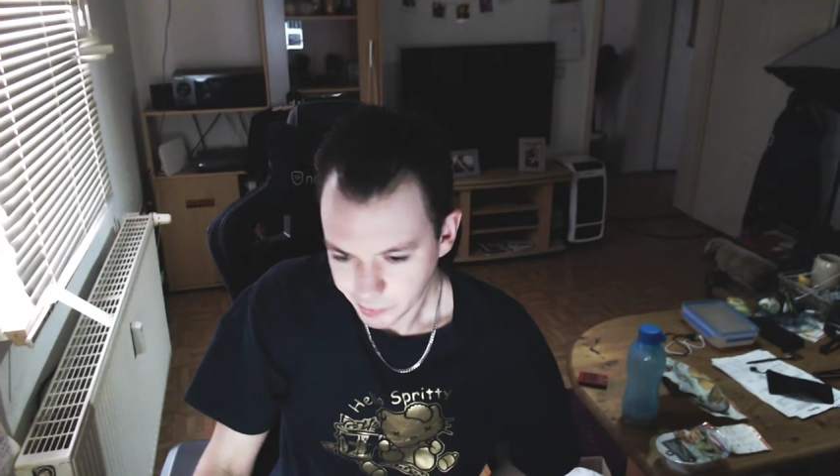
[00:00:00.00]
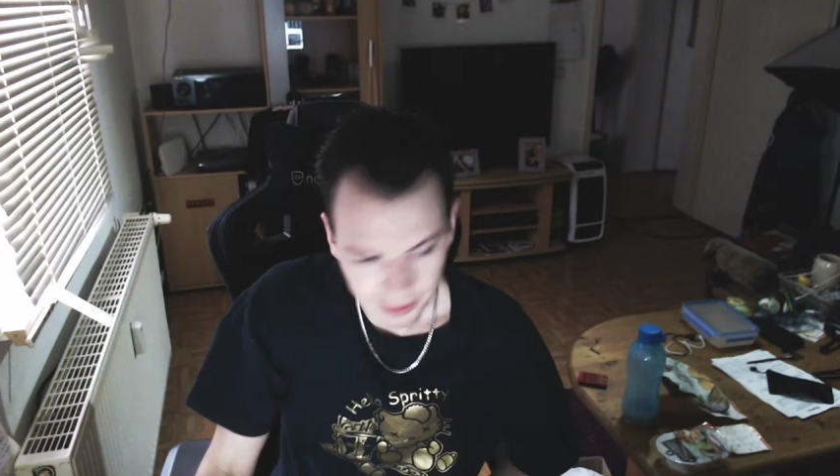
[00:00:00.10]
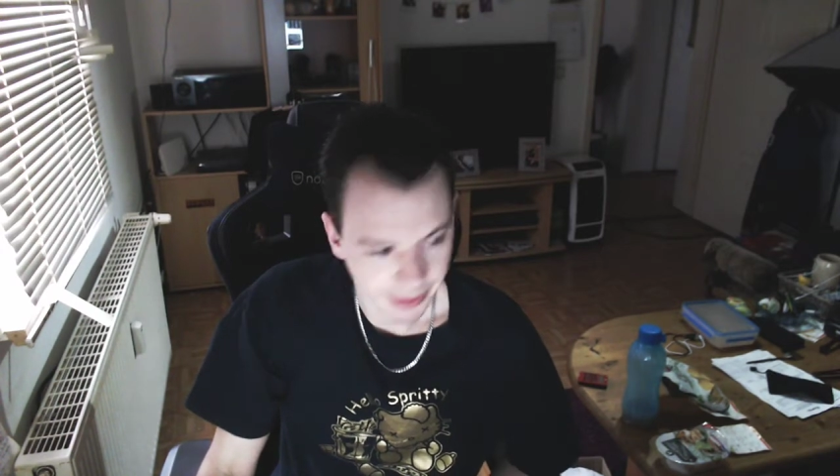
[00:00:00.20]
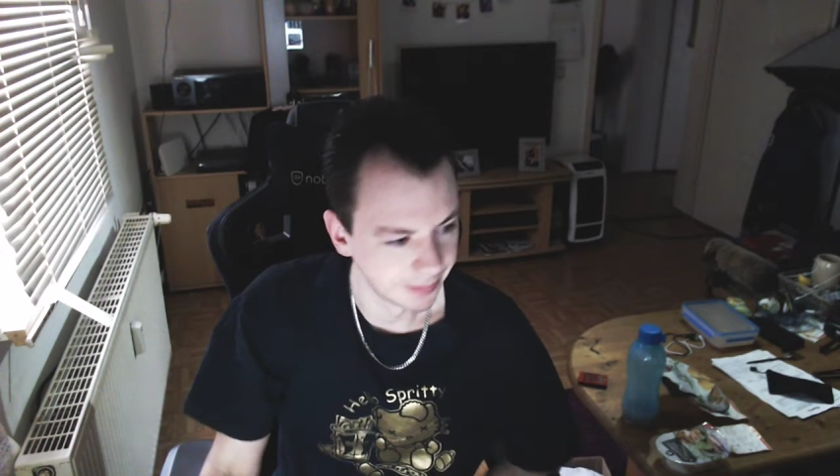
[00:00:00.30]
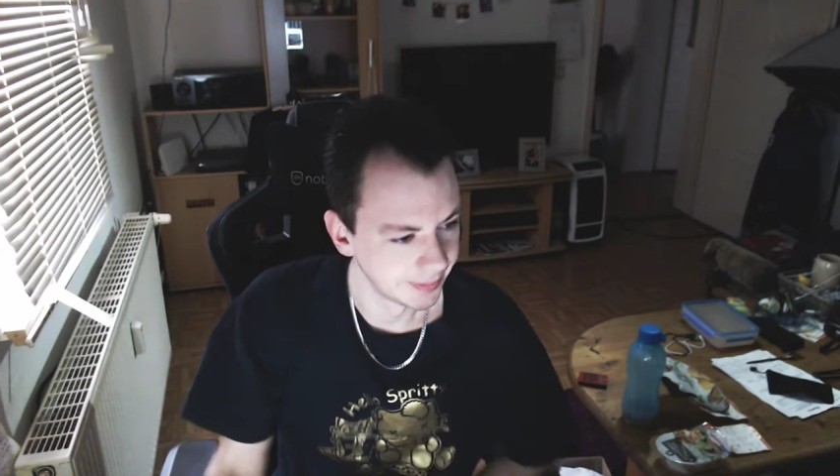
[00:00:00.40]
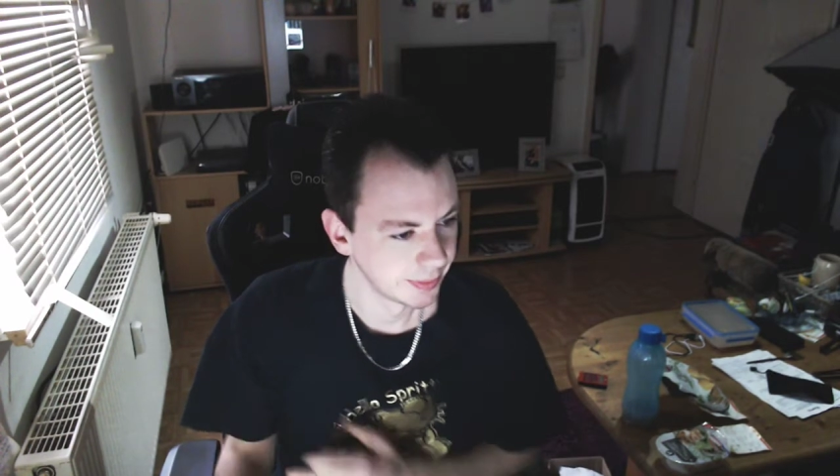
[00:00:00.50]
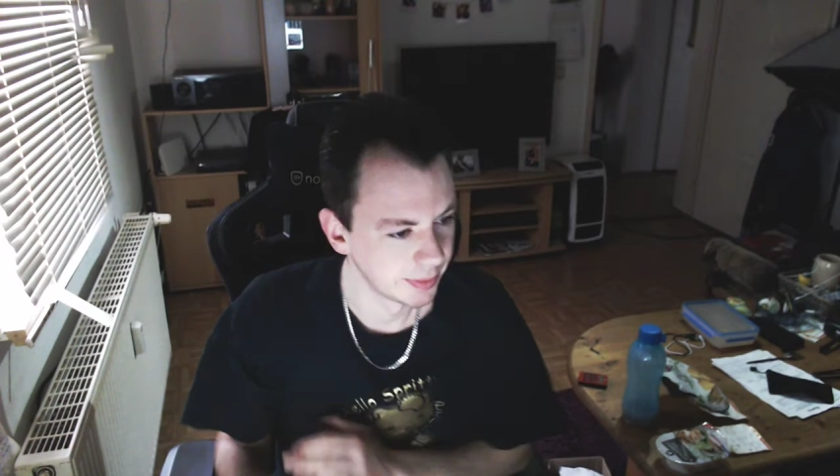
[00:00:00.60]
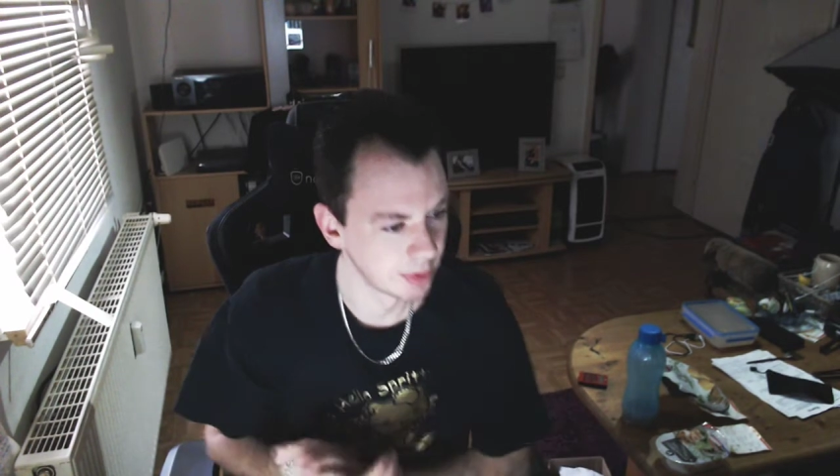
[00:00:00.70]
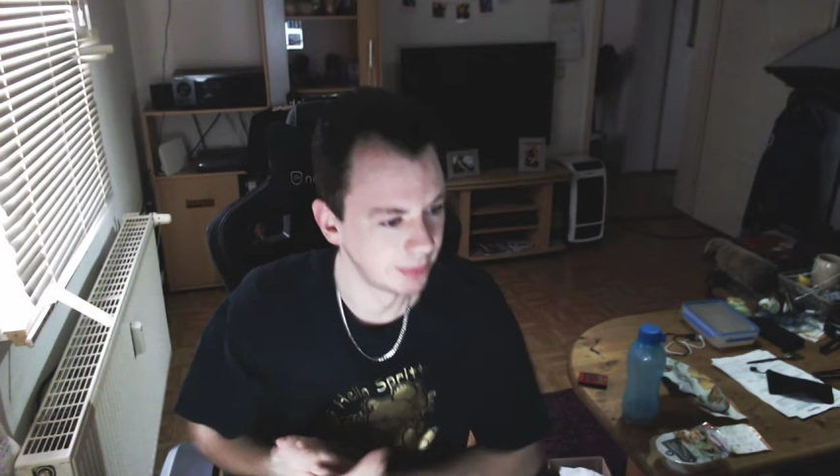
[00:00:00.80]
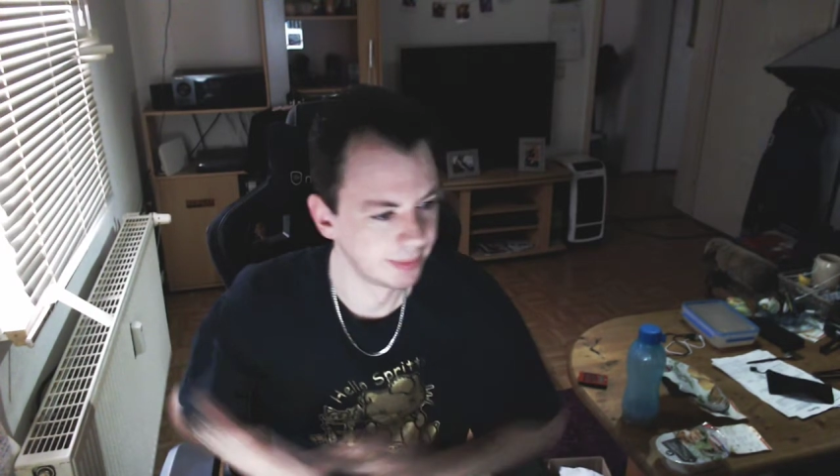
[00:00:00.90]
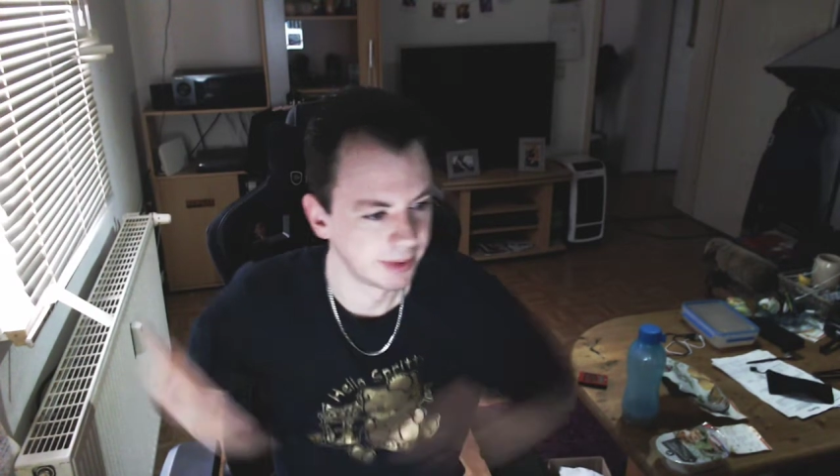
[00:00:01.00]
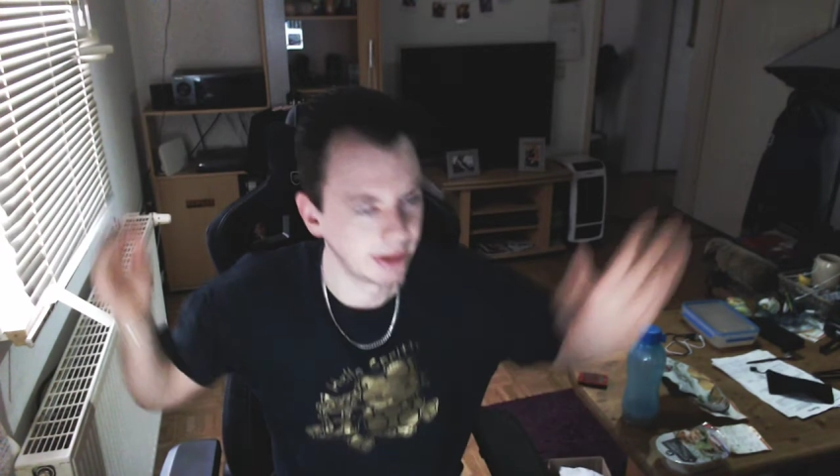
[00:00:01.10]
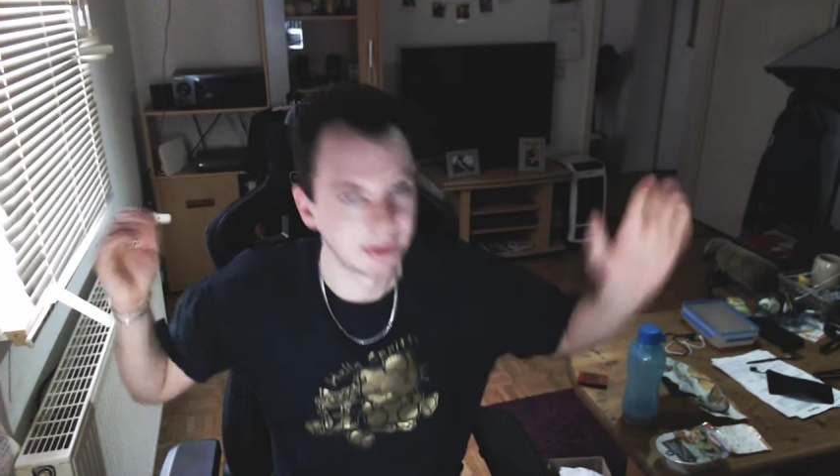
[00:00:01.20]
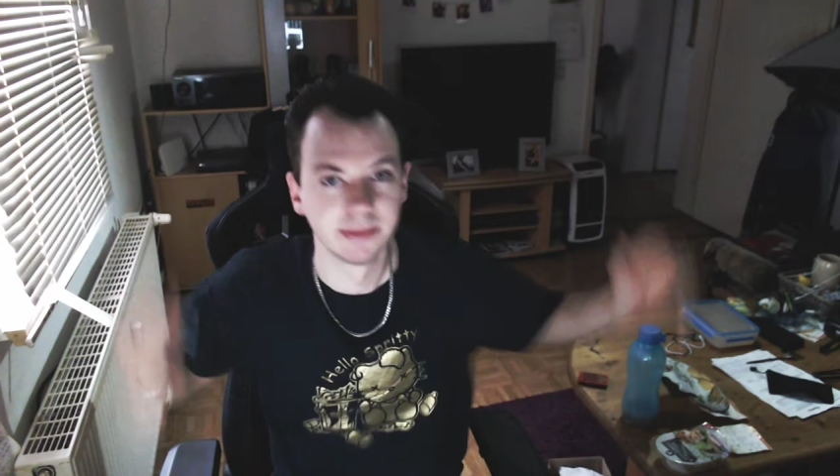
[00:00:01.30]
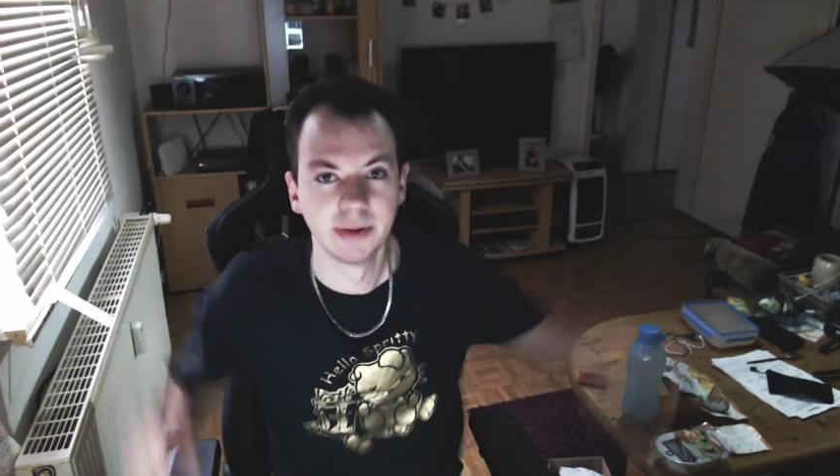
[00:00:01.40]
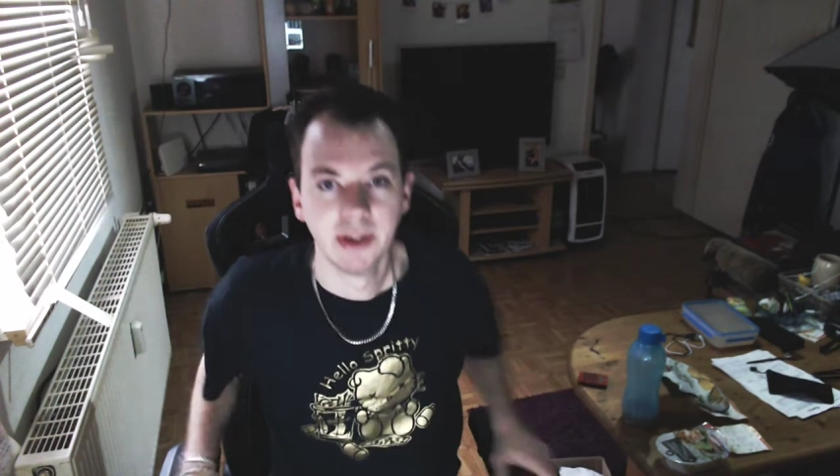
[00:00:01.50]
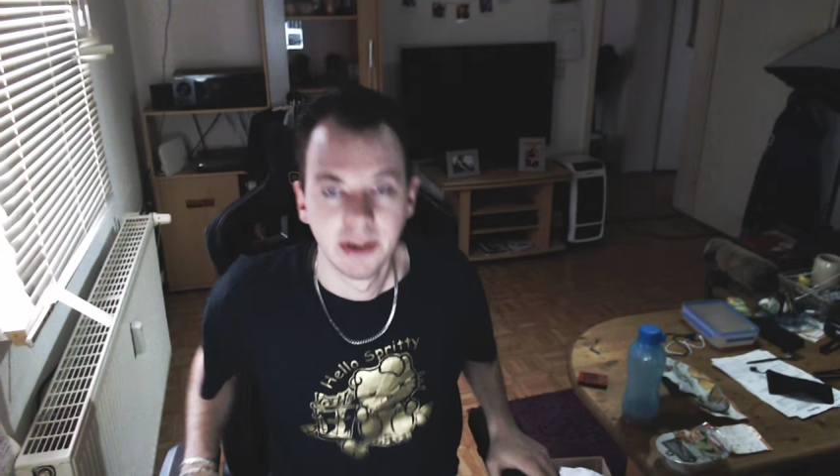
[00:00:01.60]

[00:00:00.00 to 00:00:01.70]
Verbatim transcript: Geil. So, ja.